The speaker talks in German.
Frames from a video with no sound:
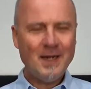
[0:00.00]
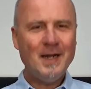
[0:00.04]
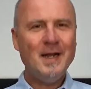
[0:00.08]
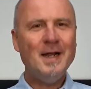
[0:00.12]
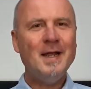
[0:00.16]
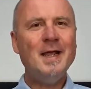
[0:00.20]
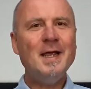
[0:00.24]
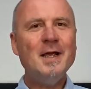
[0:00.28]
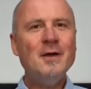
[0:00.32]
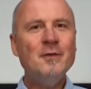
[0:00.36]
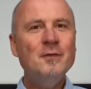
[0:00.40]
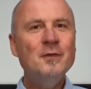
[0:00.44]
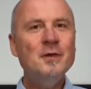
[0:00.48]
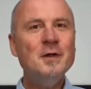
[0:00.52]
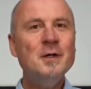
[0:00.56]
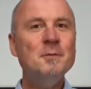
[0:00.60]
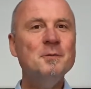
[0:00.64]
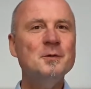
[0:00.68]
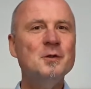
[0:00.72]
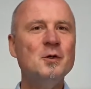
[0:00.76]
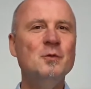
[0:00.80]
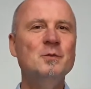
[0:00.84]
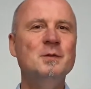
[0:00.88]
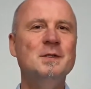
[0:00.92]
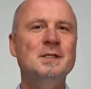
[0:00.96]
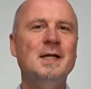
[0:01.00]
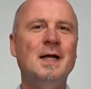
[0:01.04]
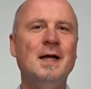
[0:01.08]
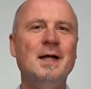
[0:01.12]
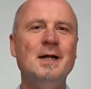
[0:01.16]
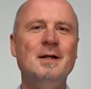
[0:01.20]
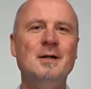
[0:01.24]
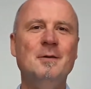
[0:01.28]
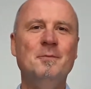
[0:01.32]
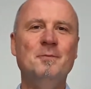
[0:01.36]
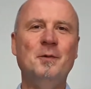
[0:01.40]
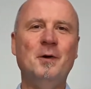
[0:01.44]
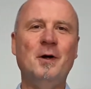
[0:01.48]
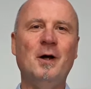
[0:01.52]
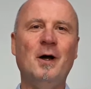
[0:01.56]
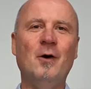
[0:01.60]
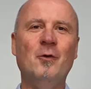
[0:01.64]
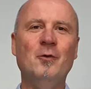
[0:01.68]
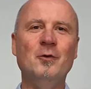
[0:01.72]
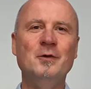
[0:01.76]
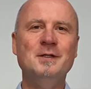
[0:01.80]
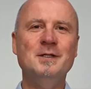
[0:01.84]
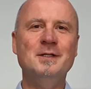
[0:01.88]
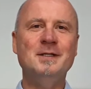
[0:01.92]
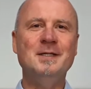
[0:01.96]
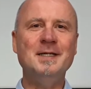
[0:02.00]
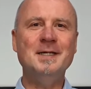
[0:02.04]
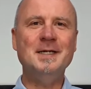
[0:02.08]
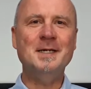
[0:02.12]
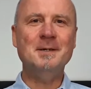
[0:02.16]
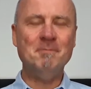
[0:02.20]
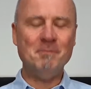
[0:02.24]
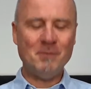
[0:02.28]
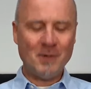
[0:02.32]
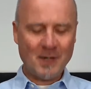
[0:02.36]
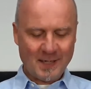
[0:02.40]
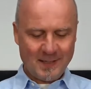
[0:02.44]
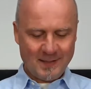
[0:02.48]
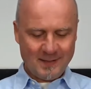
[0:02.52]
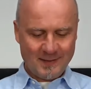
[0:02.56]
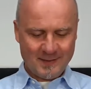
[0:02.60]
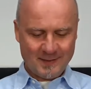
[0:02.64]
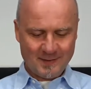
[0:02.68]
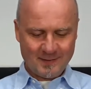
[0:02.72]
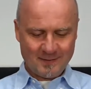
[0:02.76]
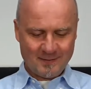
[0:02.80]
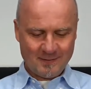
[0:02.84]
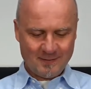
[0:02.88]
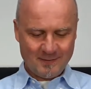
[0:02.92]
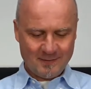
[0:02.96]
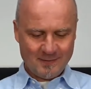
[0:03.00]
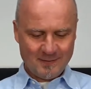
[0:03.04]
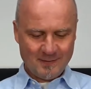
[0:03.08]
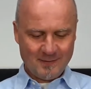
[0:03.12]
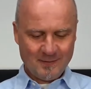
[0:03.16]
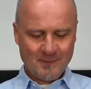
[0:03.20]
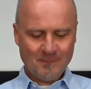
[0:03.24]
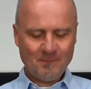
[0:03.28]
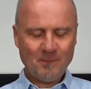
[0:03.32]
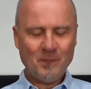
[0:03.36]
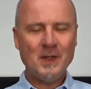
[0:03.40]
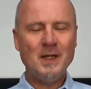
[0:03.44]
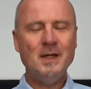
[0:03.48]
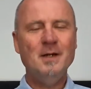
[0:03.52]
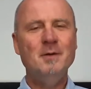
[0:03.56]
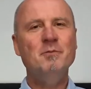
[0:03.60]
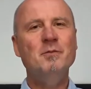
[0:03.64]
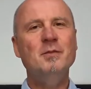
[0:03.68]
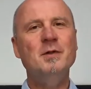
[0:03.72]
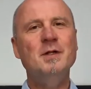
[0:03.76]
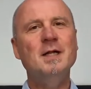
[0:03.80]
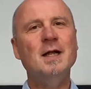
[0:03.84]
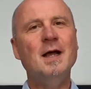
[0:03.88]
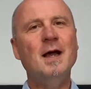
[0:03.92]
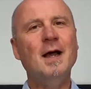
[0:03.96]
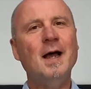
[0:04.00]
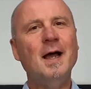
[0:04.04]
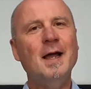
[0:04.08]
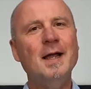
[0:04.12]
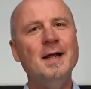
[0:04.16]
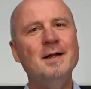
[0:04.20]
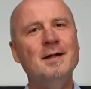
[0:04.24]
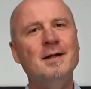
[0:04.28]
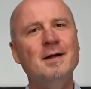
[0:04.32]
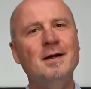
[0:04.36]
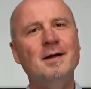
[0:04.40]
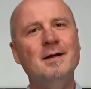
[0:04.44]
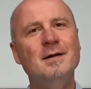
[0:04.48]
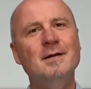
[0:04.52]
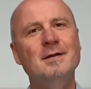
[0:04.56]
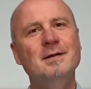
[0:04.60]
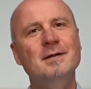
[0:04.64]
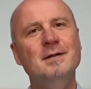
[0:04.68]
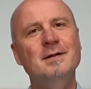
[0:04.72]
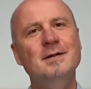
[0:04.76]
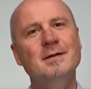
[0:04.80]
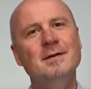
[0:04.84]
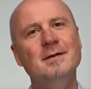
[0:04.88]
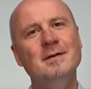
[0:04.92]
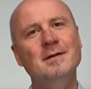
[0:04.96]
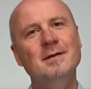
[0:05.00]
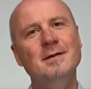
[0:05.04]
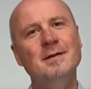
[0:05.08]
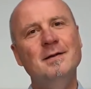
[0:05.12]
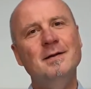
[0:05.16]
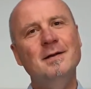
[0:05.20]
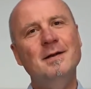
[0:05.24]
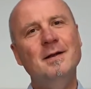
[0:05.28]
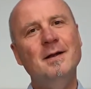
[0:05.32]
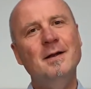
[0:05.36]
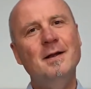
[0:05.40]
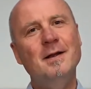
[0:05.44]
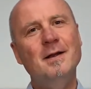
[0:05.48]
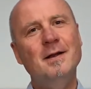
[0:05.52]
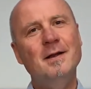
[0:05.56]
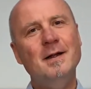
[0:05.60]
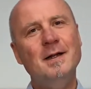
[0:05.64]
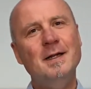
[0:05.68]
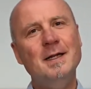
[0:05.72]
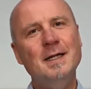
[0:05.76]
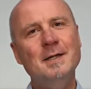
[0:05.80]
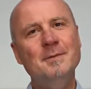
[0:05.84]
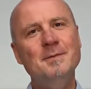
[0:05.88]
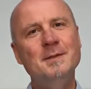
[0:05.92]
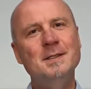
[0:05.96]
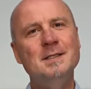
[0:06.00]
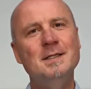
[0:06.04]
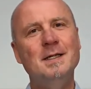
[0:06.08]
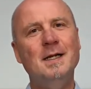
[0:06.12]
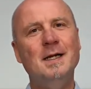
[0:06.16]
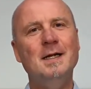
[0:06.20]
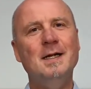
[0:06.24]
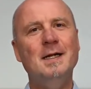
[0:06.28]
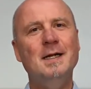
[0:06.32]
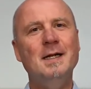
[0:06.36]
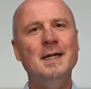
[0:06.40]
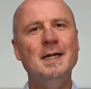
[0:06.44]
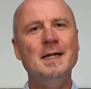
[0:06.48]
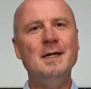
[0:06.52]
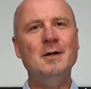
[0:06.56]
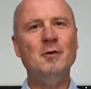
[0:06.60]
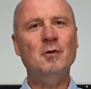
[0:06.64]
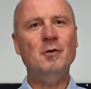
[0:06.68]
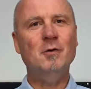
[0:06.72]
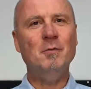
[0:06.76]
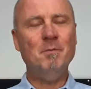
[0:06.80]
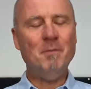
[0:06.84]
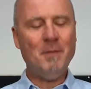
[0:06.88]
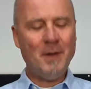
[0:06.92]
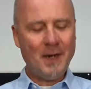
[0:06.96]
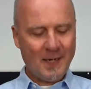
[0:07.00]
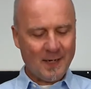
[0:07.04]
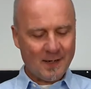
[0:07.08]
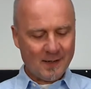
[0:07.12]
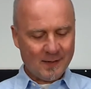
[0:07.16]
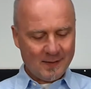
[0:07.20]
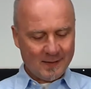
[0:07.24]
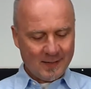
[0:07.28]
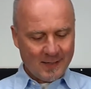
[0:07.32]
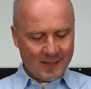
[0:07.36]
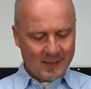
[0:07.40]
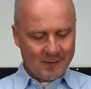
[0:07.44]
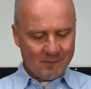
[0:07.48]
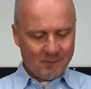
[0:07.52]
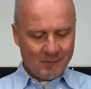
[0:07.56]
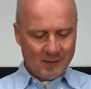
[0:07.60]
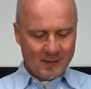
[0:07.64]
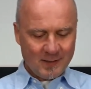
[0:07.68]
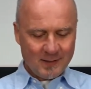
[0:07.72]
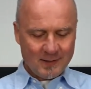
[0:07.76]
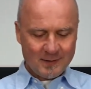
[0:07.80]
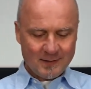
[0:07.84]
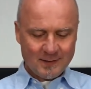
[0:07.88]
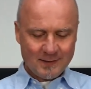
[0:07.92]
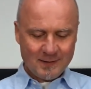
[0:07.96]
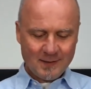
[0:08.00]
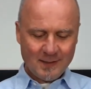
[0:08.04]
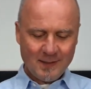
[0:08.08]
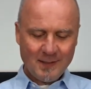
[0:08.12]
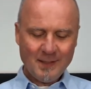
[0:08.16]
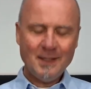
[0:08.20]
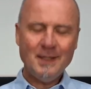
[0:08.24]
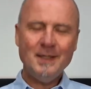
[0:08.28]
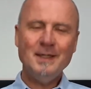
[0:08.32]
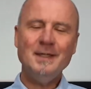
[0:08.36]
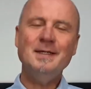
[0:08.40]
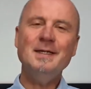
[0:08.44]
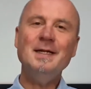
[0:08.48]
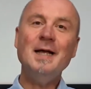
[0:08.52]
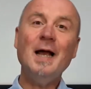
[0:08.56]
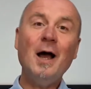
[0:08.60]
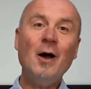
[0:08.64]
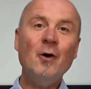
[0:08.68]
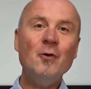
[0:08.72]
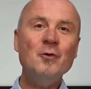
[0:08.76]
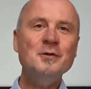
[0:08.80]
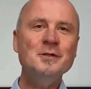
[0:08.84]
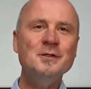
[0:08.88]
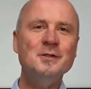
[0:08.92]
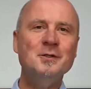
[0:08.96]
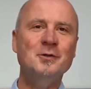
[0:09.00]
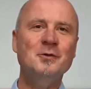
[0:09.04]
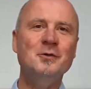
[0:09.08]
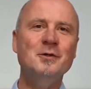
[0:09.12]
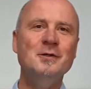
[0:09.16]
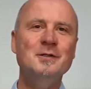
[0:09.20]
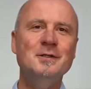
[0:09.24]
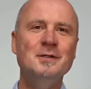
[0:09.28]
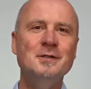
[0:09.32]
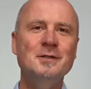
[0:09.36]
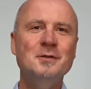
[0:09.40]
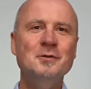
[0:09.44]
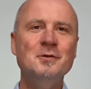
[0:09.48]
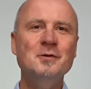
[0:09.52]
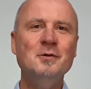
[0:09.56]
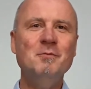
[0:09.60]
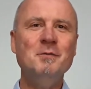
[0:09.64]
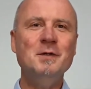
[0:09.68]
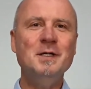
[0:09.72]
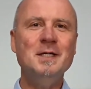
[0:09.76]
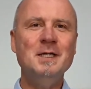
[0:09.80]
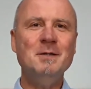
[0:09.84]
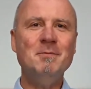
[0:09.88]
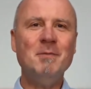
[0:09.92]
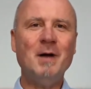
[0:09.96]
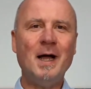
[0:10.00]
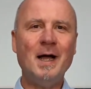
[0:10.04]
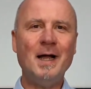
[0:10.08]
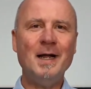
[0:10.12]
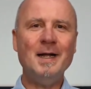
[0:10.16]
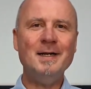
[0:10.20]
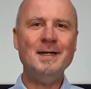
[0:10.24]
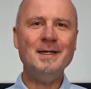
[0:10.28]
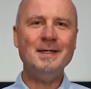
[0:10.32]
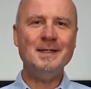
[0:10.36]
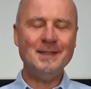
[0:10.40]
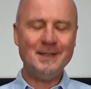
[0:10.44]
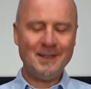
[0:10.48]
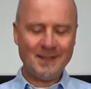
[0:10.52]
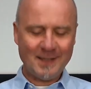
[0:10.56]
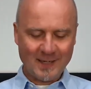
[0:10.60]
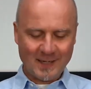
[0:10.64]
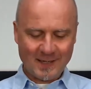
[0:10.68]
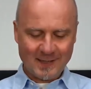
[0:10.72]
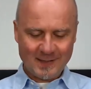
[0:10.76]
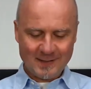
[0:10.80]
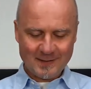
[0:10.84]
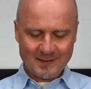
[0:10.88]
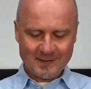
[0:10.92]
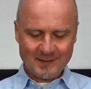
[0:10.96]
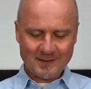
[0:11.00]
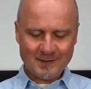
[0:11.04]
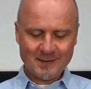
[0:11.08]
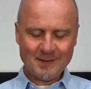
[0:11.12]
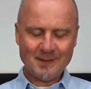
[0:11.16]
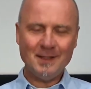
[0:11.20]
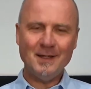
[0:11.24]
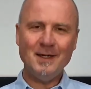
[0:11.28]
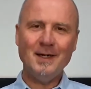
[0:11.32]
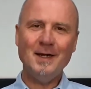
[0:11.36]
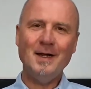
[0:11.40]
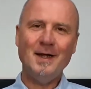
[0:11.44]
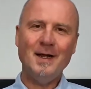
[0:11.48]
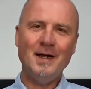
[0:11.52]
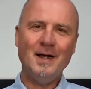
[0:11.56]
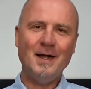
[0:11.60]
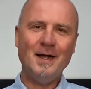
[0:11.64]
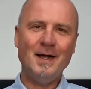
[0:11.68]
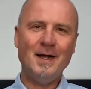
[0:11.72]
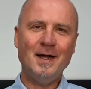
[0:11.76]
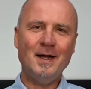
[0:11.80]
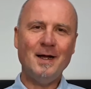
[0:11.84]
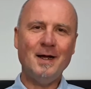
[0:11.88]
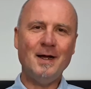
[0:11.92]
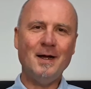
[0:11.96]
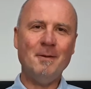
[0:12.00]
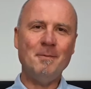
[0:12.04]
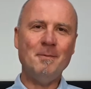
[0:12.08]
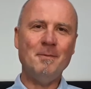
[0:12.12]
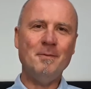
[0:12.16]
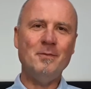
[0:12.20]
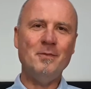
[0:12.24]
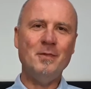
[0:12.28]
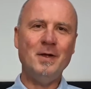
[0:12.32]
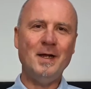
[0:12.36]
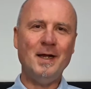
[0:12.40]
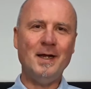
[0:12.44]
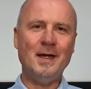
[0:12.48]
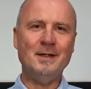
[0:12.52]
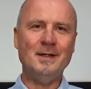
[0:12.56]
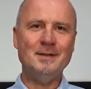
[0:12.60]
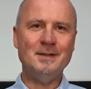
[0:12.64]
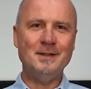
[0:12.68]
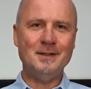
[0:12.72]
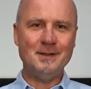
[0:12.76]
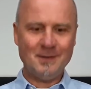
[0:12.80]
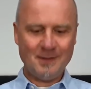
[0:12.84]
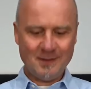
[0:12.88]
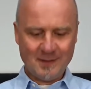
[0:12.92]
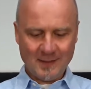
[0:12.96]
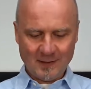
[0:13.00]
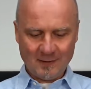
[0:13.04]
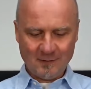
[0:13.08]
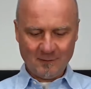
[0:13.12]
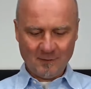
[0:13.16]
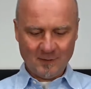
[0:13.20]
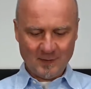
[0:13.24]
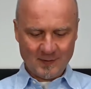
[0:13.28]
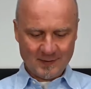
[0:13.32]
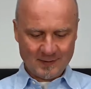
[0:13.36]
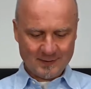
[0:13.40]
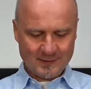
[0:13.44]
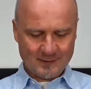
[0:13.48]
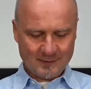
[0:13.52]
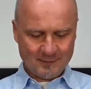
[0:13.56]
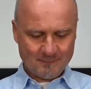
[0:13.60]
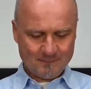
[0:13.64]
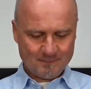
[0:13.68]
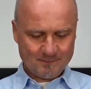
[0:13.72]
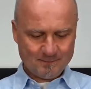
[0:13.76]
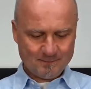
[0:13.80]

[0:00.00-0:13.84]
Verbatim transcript: Er wirbt um seine Braut, die Gemeinde, mit einer Liebeserklärung mehr, nämlich die Ausrüstung mit dem Heiligen Geist am Erntedankfest.